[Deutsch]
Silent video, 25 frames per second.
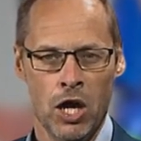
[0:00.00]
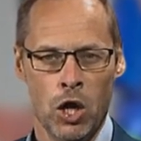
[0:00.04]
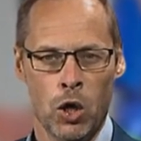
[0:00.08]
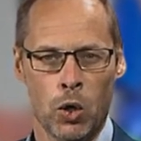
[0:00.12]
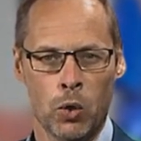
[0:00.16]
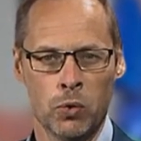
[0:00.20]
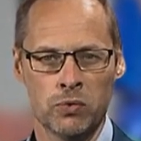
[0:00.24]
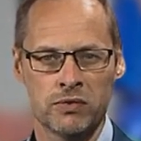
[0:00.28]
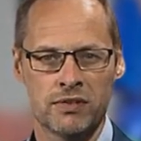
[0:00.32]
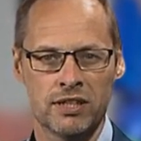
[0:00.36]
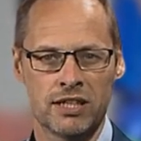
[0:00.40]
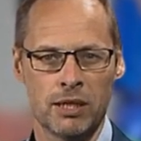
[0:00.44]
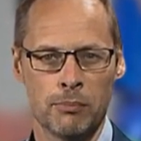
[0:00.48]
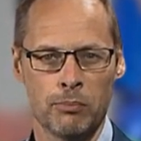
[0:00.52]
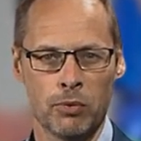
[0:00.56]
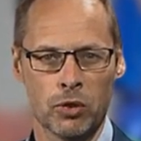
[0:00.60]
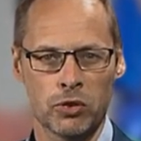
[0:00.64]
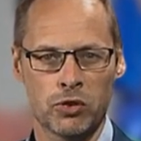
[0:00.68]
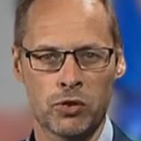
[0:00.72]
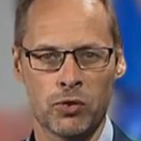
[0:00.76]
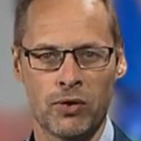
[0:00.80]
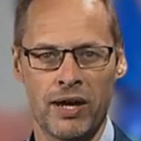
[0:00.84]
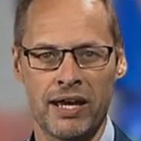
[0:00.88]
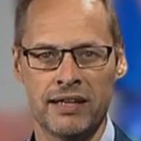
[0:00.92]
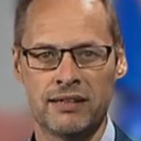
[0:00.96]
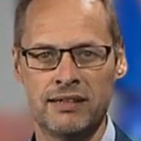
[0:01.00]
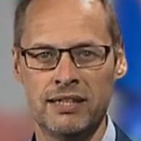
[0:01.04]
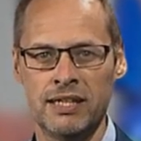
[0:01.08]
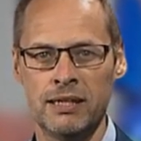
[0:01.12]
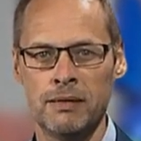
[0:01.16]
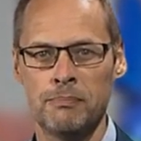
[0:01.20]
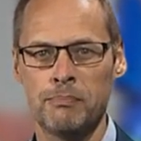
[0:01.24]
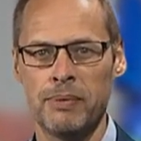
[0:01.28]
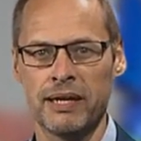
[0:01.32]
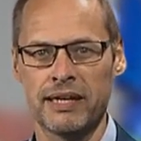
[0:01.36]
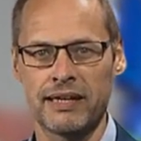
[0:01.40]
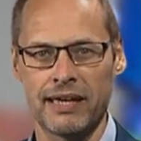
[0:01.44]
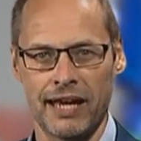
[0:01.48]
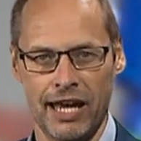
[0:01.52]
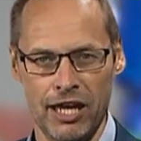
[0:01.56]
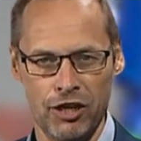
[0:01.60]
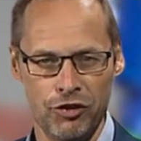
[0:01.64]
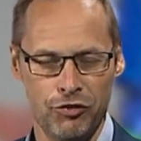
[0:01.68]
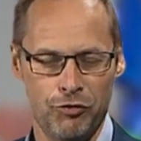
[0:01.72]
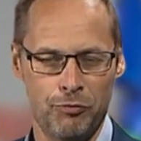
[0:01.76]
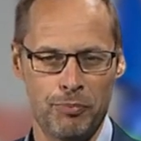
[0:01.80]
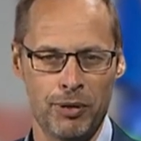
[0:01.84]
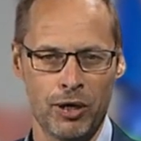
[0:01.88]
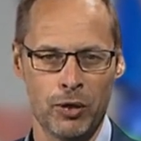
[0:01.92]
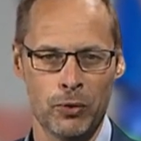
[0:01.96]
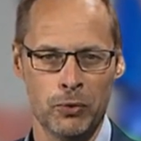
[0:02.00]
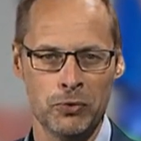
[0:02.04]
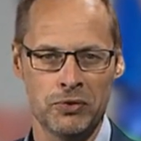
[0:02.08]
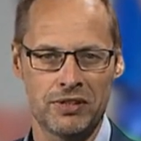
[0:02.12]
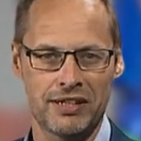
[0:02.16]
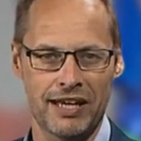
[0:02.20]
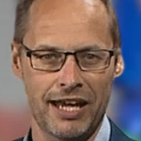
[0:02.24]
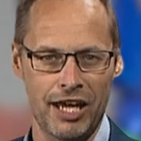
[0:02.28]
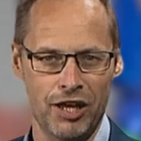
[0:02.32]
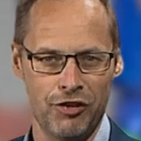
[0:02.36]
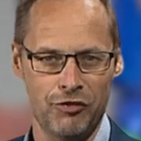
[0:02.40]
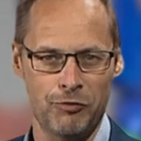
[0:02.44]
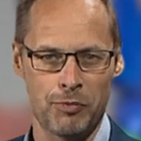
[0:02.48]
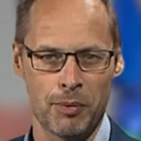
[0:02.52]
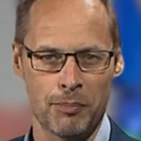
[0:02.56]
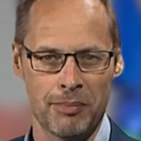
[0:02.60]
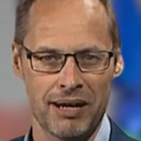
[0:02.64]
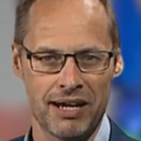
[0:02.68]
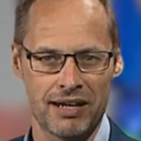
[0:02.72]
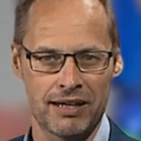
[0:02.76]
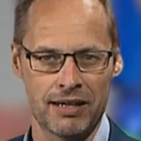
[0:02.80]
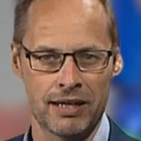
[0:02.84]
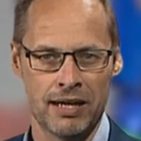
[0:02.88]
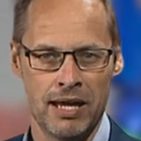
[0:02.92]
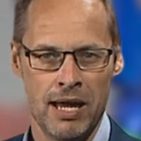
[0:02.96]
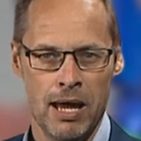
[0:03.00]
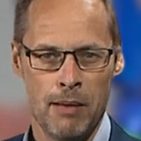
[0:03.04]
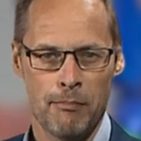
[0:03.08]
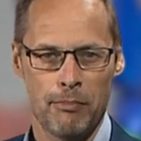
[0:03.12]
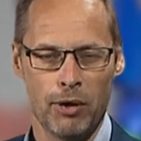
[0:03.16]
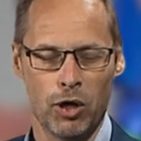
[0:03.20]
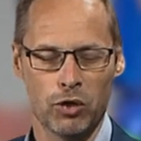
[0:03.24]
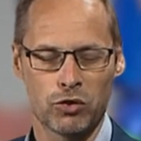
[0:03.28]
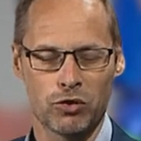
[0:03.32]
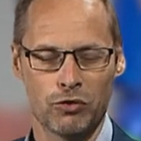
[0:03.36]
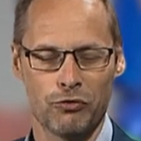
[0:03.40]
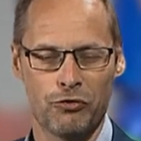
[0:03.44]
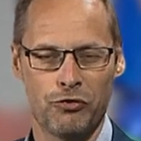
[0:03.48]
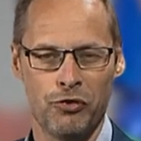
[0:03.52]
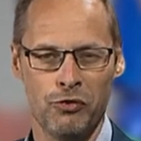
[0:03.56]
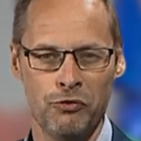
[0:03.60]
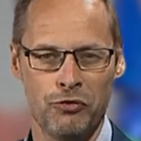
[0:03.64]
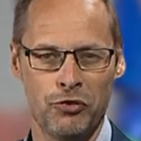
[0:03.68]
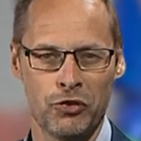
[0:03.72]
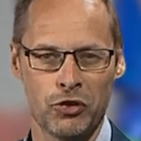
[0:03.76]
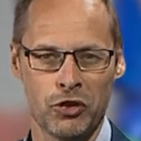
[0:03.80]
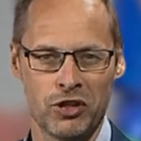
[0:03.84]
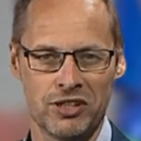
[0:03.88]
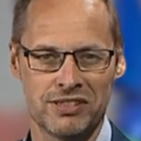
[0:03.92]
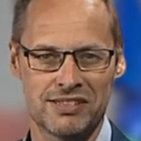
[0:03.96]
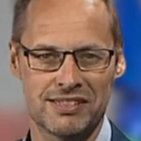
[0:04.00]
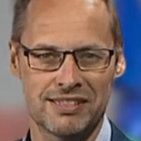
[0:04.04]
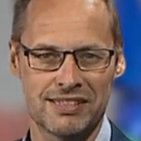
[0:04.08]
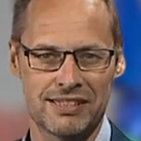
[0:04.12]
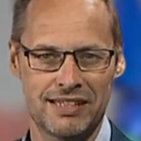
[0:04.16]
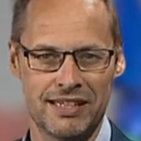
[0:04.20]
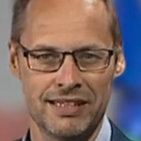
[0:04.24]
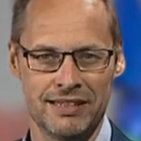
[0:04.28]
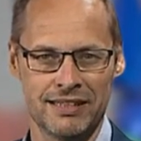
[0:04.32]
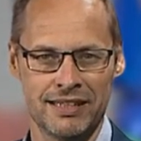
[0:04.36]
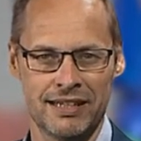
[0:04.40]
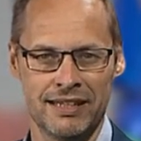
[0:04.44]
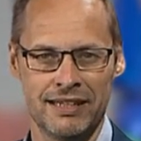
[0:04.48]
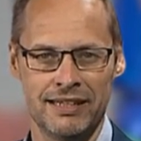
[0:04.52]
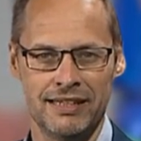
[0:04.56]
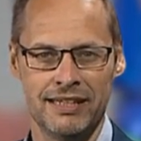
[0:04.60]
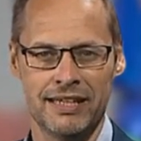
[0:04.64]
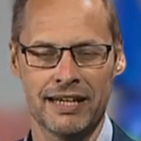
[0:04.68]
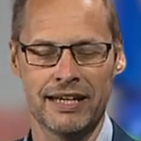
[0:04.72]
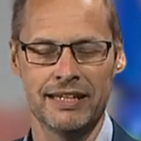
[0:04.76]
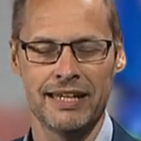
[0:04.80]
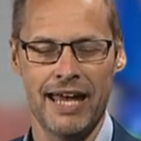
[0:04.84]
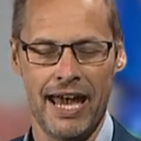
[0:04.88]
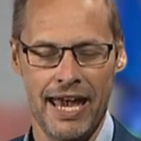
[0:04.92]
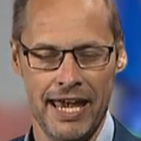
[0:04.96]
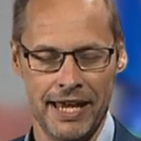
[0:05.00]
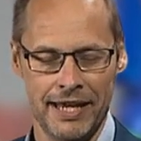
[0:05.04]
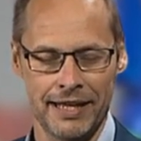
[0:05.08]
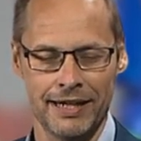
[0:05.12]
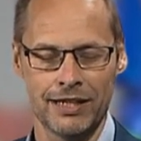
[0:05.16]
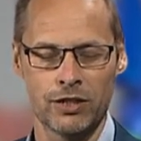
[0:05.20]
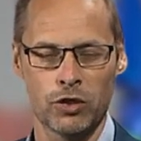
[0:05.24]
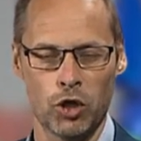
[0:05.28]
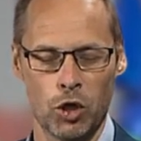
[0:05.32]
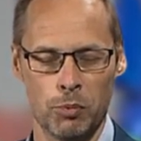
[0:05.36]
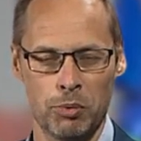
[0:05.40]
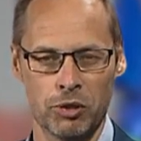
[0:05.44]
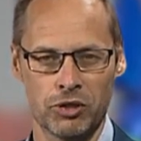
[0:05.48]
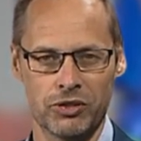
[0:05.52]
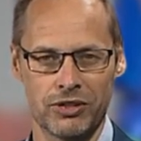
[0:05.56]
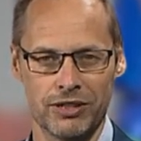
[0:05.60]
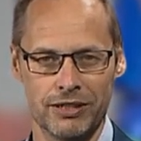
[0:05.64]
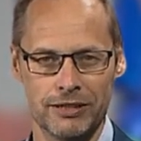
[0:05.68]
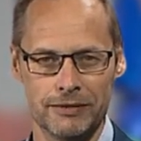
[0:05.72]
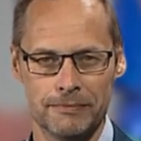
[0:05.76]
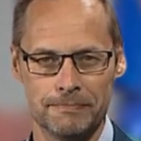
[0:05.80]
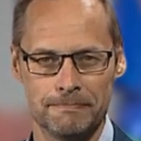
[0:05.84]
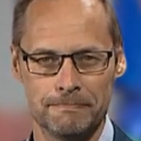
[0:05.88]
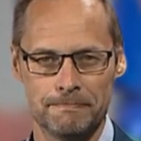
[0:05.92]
Unter dem Motto IT begreifbar und greifbar machen bauten 95 Kinder ihren eigenen Roboter.